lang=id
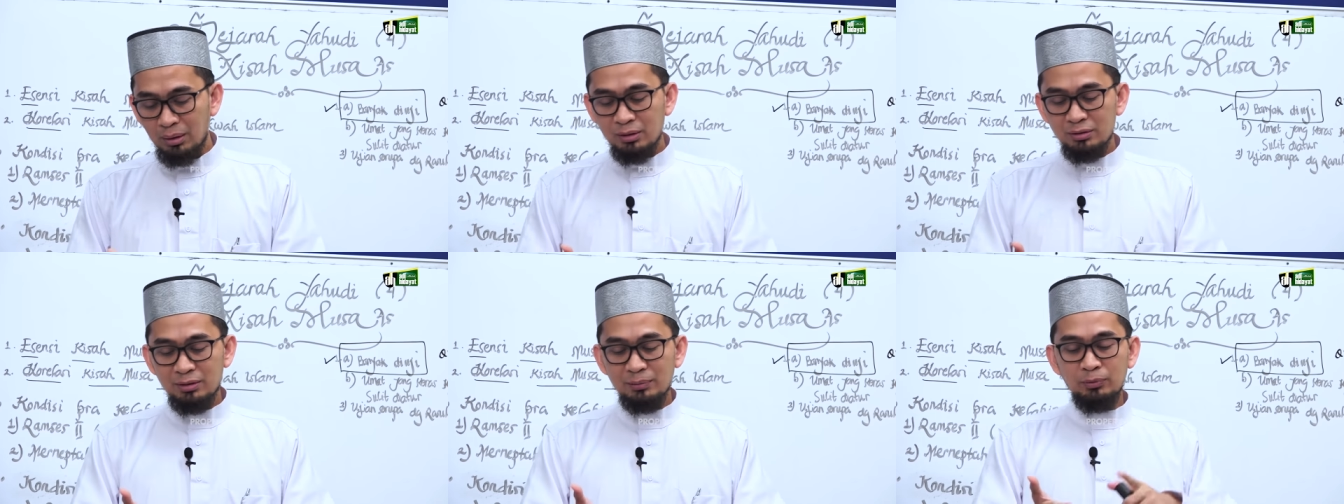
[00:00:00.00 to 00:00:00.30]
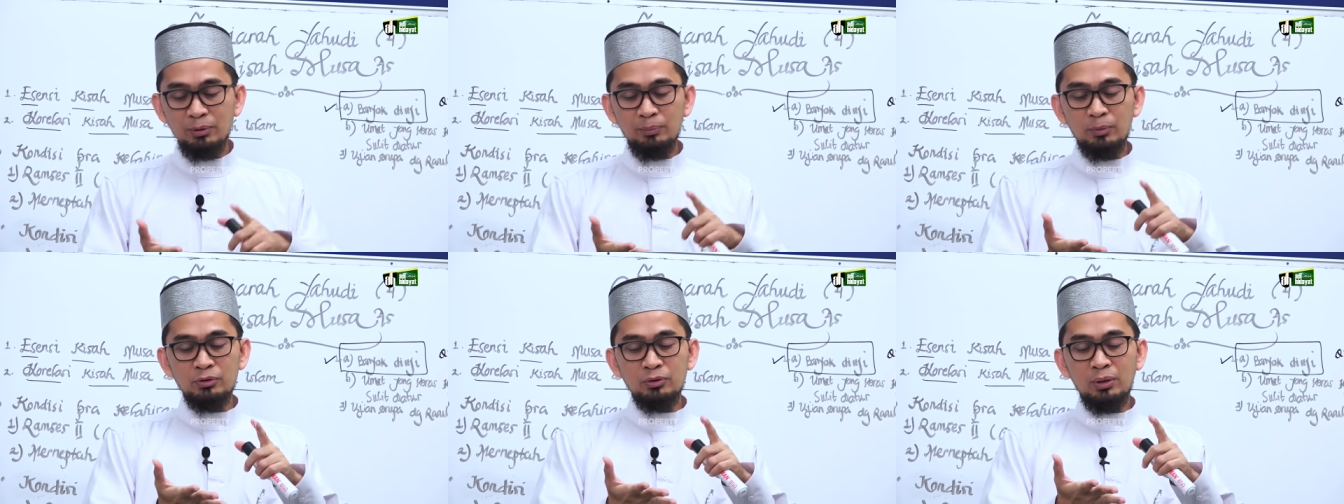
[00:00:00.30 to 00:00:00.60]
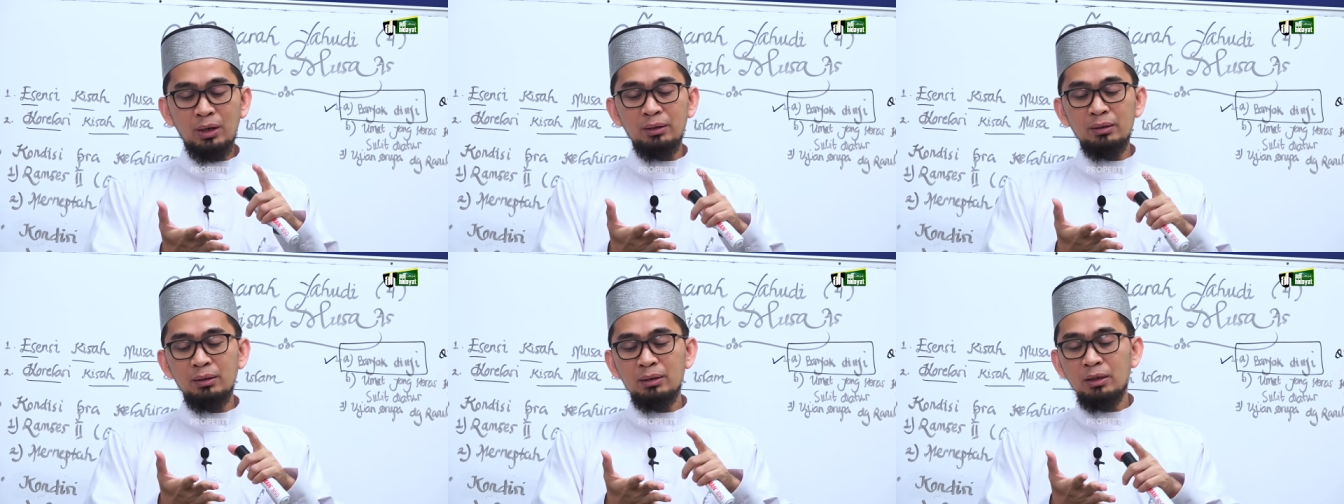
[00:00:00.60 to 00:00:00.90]
saya punya
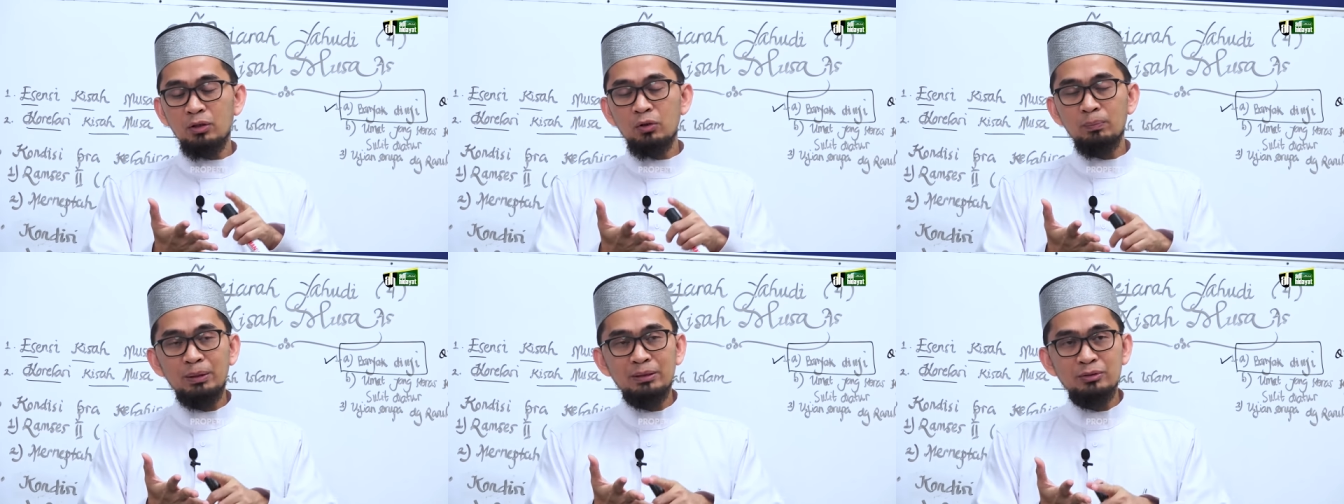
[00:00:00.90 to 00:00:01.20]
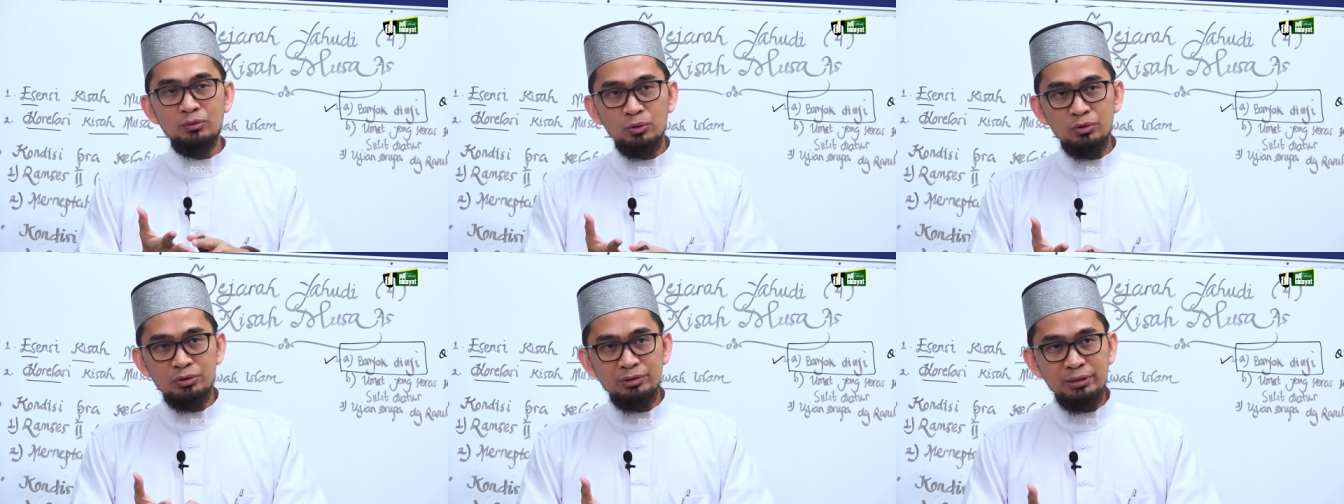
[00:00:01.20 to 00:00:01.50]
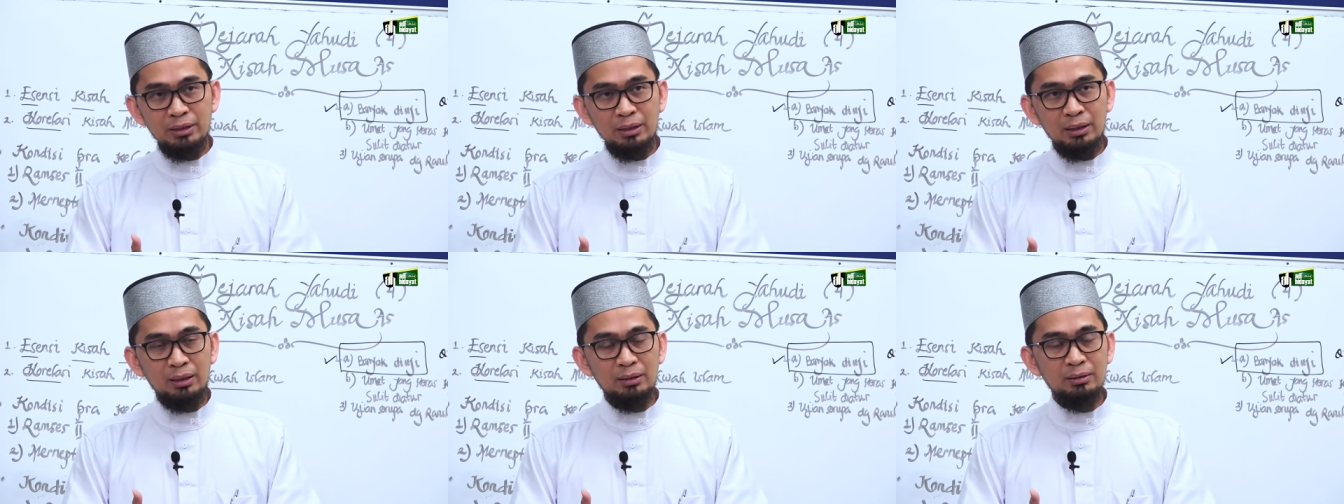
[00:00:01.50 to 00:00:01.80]
persoalan di kehidupan
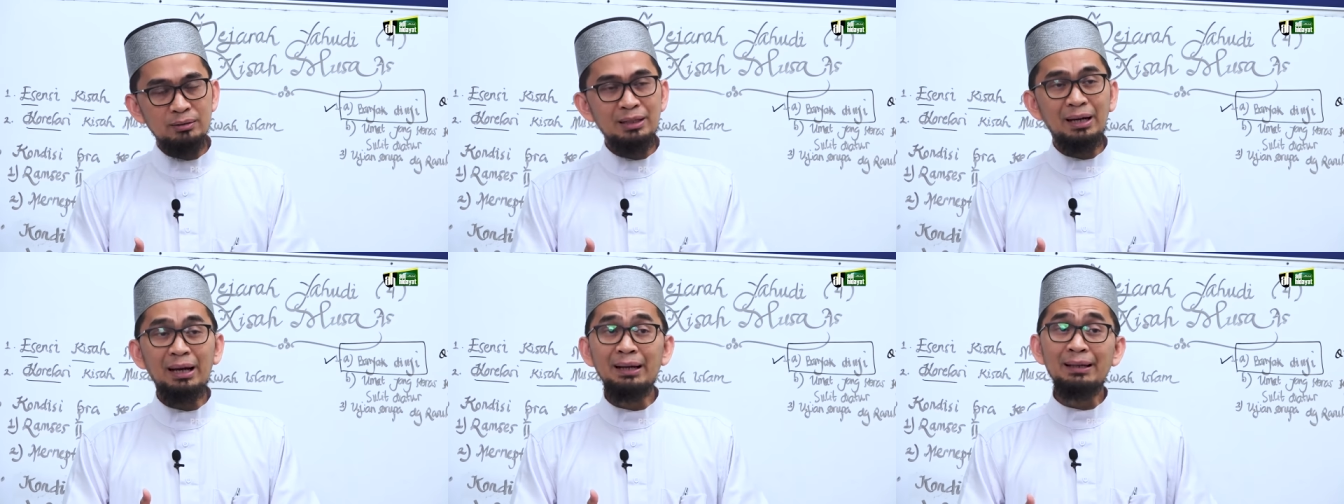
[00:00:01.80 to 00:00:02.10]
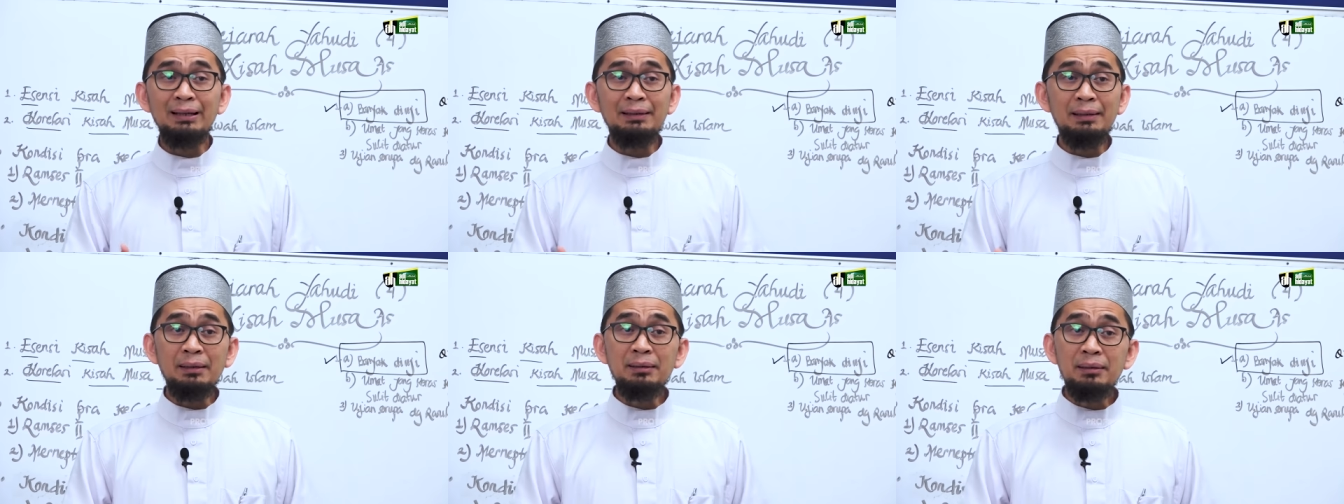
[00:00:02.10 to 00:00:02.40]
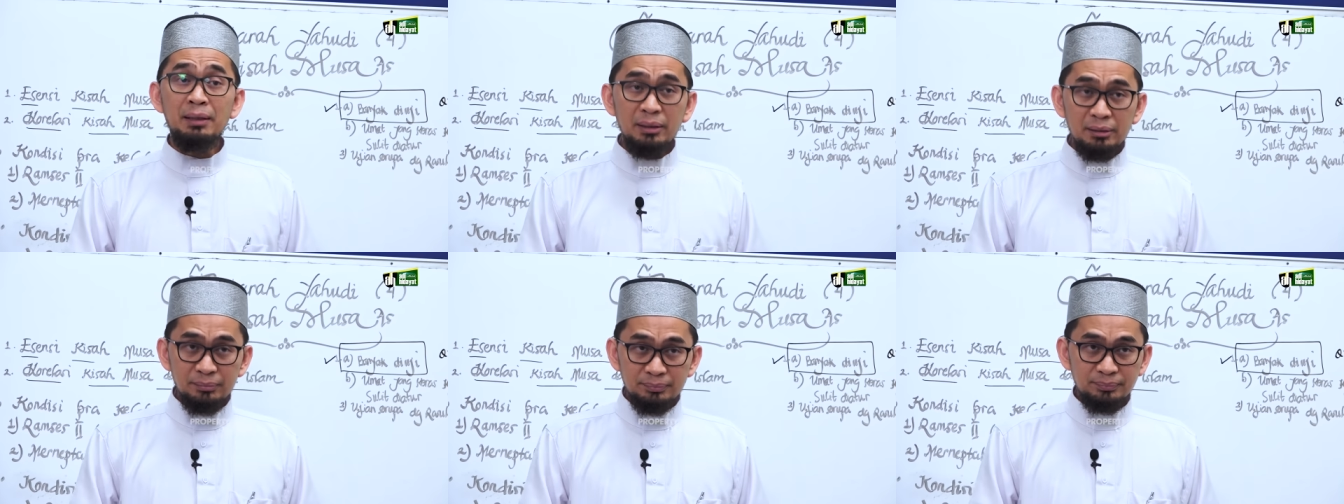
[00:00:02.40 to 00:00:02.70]
sosial. Jangankan
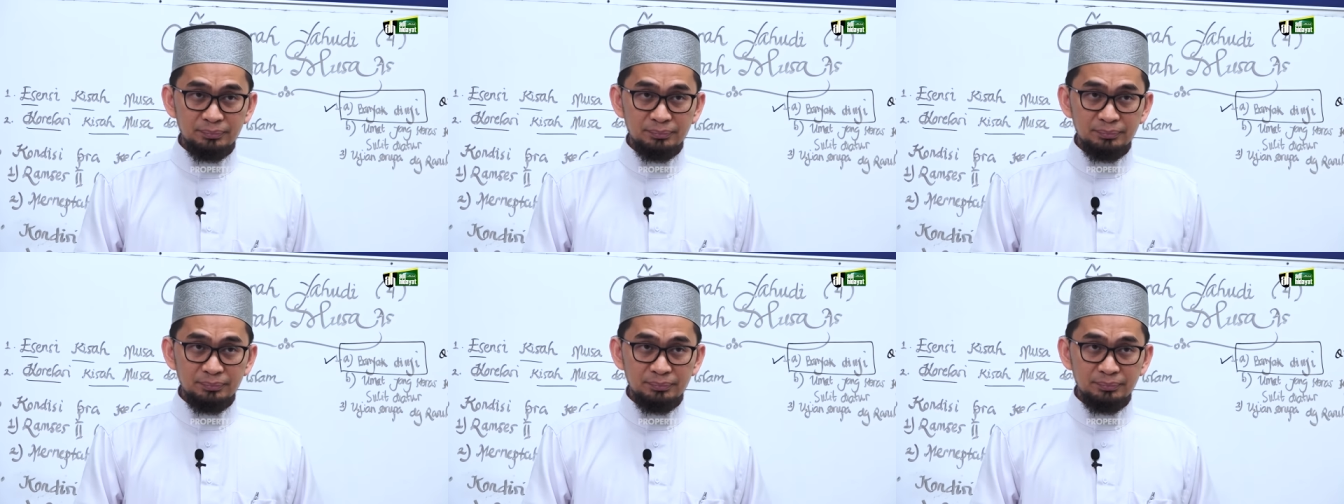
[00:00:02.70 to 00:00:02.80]
Anda.